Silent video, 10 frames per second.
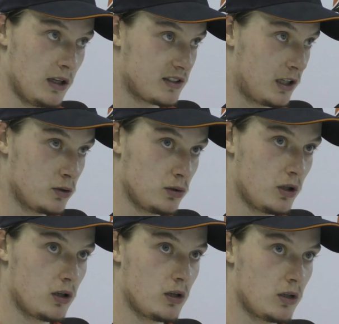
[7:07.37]
c'est à nous
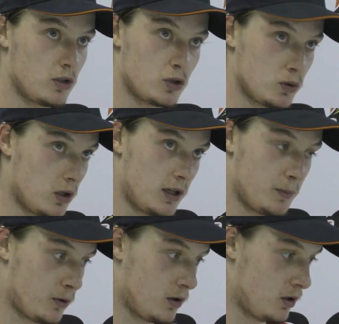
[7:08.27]
de, tout donner
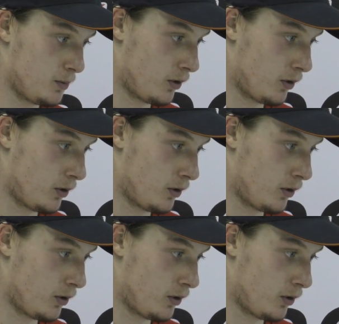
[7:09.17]
pour, euh,